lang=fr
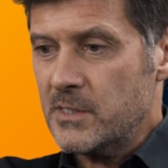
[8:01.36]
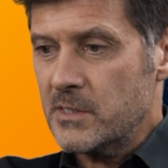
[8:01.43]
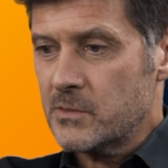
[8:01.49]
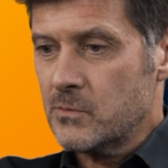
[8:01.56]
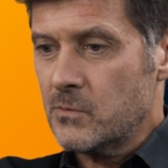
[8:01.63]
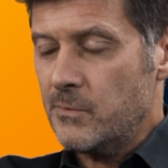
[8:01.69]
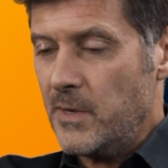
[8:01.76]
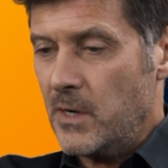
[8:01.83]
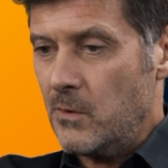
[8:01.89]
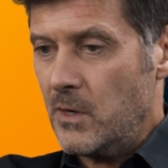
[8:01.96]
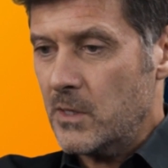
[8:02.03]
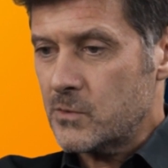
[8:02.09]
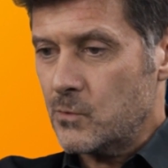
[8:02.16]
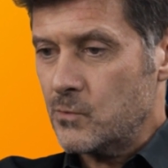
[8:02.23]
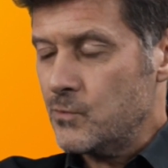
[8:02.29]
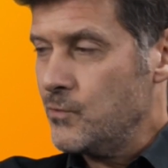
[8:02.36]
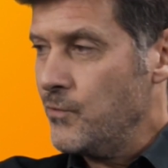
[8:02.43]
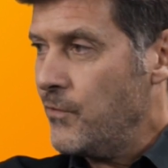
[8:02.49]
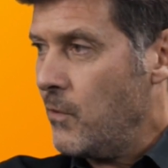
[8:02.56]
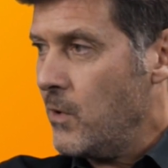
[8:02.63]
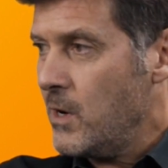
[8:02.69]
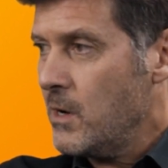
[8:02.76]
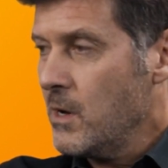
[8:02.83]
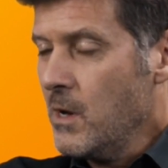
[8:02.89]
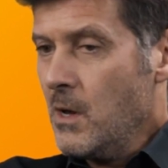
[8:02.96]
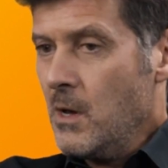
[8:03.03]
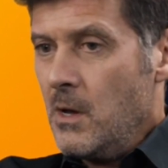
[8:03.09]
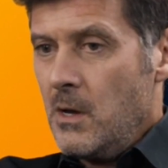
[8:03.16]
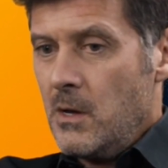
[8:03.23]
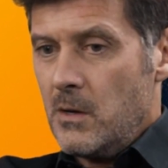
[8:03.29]
saison, on parlera sans doute du froid,
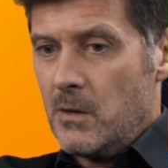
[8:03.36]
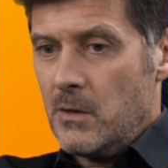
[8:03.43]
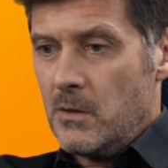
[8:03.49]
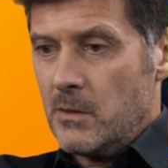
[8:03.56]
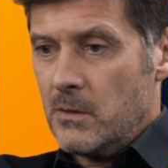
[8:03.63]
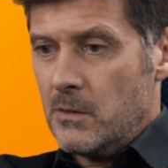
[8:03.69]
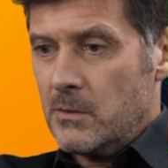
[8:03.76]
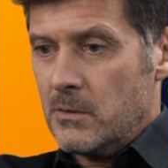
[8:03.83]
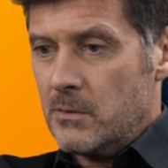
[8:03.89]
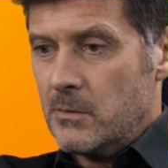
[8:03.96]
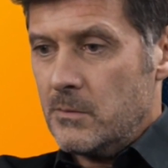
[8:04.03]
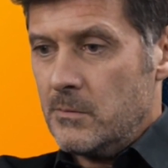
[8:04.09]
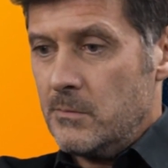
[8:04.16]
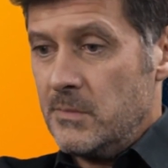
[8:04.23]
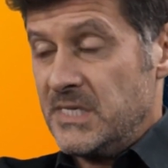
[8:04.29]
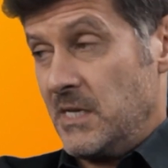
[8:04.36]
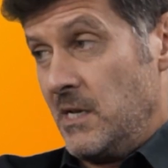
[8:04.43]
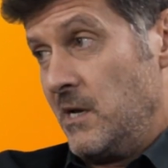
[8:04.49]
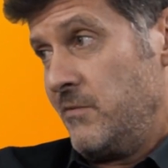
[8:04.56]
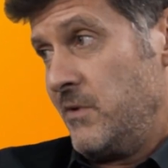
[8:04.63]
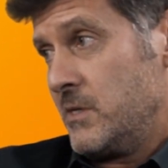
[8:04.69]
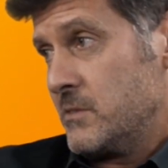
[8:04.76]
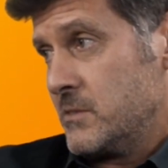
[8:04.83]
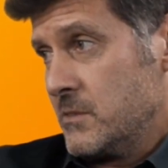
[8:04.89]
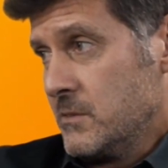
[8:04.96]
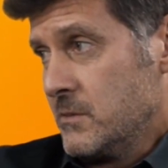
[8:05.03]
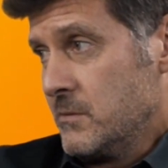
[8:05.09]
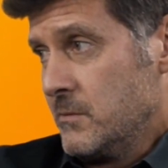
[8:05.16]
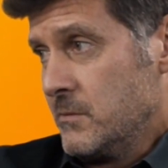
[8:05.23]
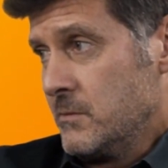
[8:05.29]
euh, mais c'est l'inverse.
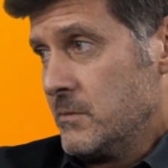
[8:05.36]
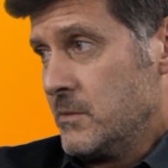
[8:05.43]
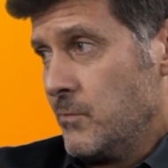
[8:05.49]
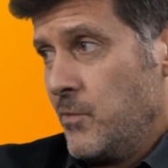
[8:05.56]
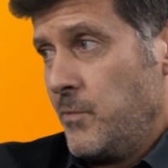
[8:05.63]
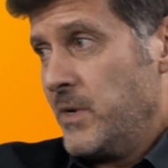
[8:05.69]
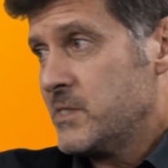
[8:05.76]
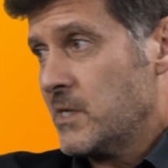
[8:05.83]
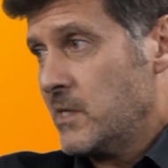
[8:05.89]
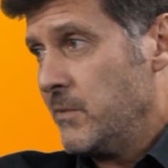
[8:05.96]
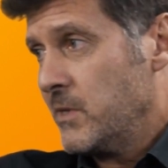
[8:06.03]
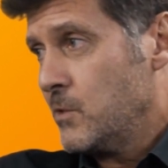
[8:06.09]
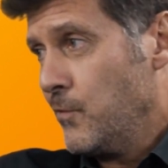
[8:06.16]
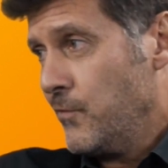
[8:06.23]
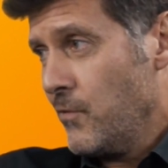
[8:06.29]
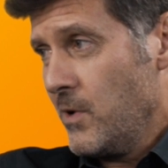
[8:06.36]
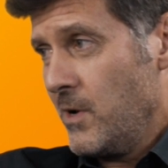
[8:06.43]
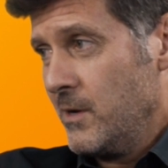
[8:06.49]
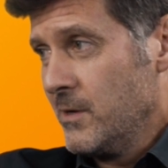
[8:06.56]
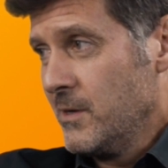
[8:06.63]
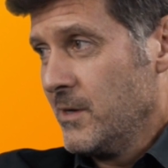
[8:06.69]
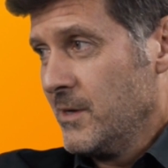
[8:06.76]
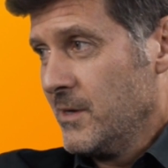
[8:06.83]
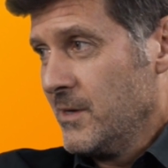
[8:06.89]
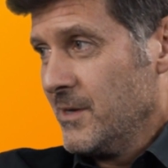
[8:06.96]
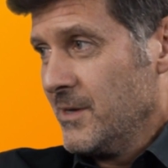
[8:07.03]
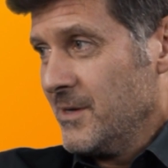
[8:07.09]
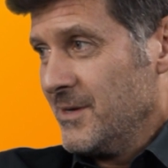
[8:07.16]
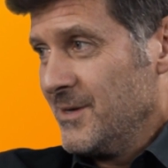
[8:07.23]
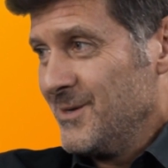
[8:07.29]
Ça ne peut pas s'acclimater au froid.
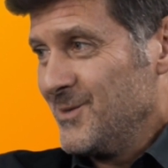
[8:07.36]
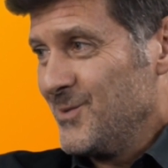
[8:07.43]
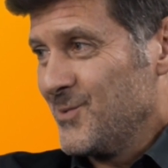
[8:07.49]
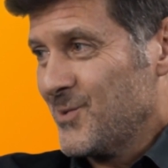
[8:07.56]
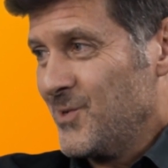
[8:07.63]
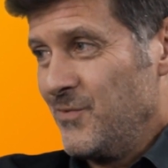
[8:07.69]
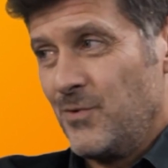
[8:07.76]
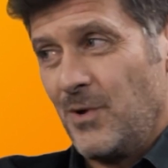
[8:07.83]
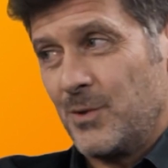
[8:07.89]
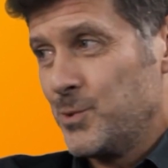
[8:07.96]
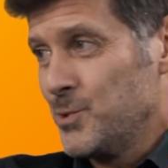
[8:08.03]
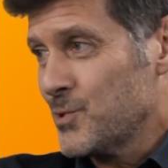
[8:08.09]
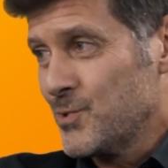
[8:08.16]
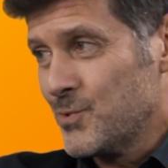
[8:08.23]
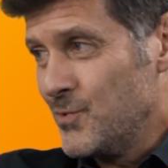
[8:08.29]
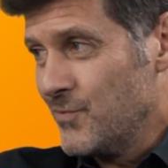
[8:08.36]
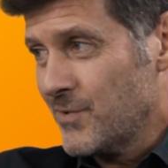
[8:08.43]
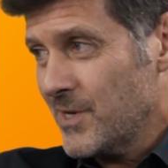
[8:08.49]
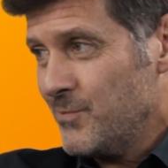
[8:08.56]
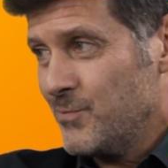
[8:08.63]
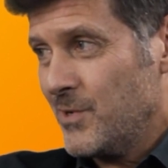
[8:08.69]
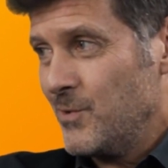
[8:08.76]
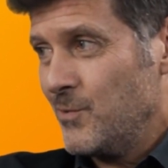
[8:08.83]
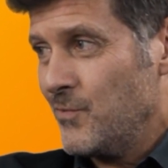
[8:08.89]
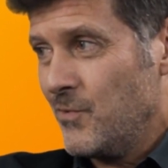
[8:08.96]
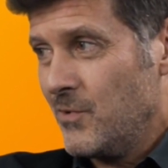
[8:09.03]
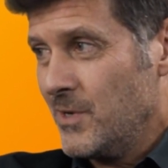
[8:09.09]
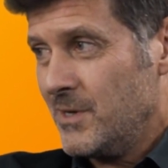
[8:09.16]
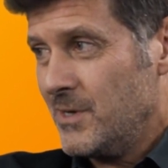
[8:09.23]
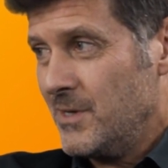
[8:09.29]
Donc il faudra toujours se couvrir pour aller au
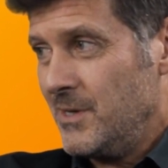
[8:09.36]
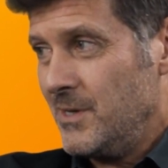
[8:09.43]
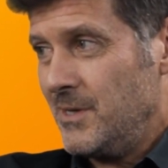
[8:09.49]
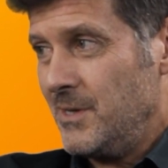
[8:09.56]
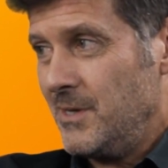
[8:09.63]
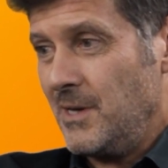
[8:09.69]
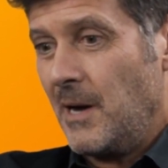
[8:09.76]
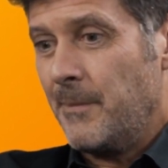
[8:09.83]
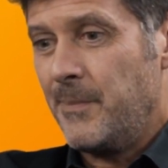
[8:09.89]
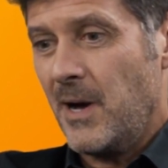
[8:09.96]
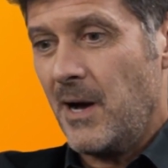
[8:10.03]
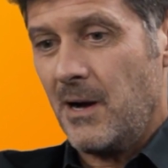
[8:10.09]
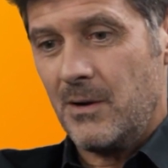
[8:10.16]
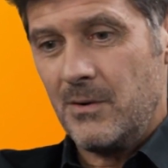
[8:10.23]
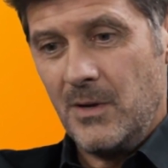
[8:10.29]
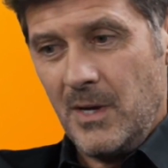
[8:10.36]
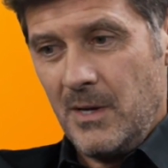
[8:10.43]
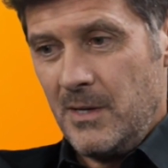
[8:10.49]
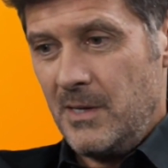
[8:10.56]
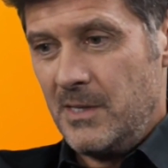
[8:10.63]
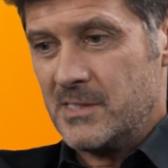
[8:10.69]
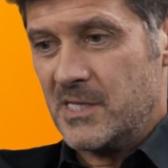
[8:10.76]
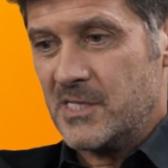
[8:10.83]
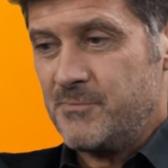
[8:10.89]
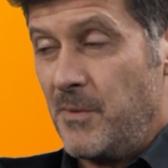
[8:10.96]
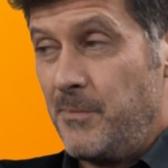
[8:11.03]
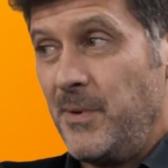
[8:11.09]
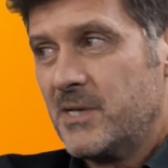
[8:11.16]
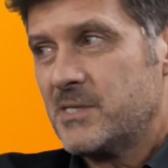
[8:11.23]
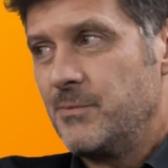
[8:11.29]
froid, et à part euh, les aspects
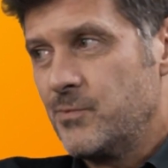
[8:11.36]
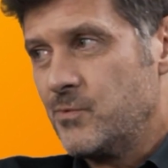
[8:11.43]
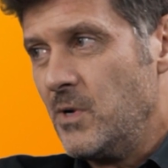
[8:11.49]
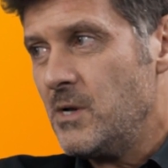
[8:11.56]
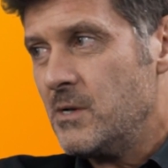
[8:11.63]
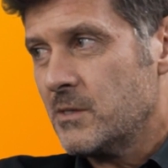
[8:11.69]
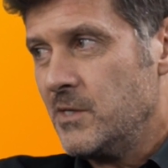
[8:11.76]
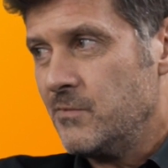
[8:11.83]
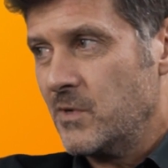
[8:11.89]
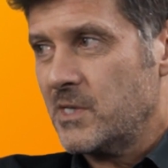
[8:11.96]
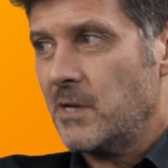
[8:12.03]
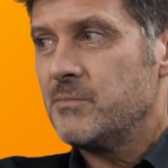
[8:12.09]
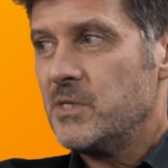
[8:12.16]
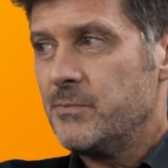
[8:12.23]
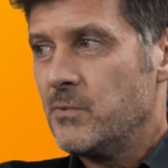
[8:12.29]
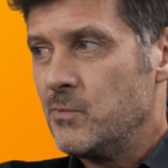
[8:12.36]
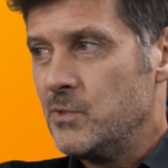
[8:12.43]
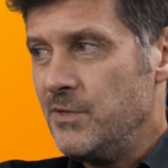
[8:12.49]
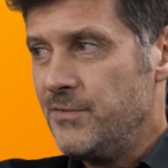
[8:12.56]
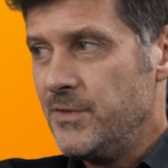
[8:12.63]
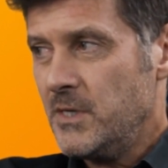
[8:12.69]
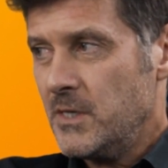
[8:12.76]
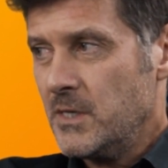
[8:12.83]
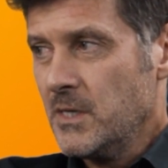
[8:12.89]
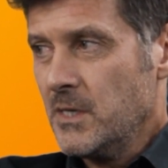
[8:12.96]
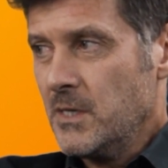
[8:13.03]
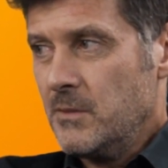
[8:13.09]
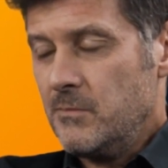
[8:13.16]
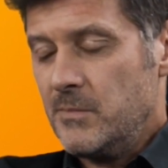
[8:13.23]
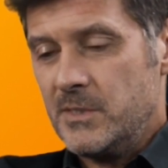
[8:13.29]
perceptuels qui vont être un petit peu modifiés,
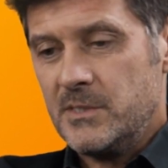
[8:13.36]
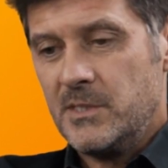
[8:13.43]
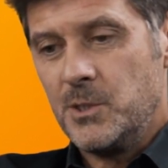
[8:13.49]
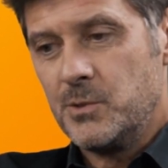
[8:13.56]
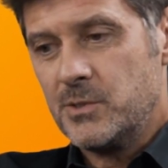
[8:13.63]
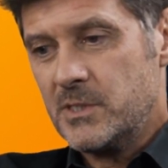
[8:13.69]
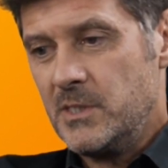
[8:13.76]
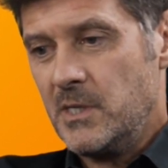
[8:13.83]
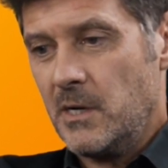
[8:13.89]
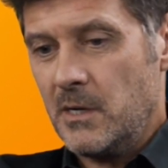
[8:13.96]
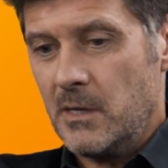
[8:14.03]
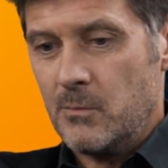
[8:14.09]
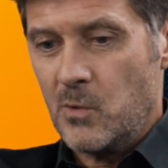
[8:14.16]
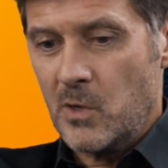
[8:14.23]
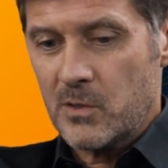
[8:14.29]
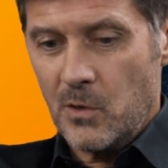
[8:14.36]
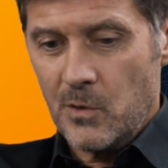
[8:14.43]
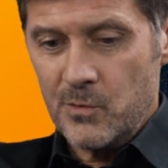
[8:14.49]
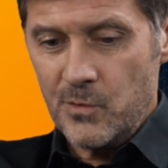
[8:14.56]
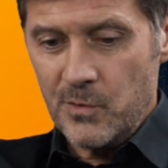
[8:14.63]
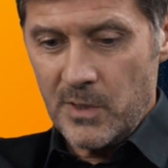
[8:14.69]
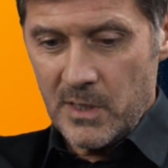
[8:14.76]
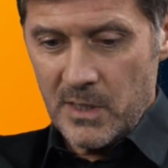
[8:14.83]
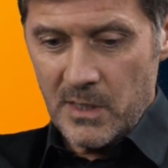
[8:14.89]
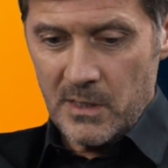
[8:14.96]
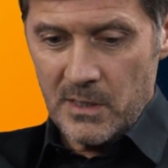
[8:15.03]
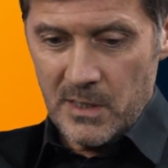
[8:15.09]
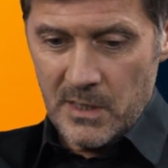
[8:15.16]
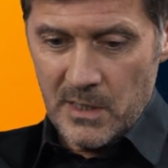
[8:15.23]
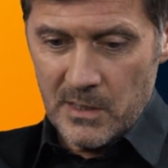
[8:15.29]
mais si je skie à moins 30
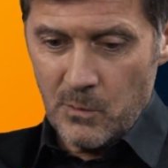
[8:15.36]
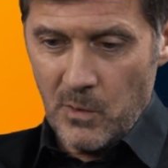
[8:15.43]
degrés et à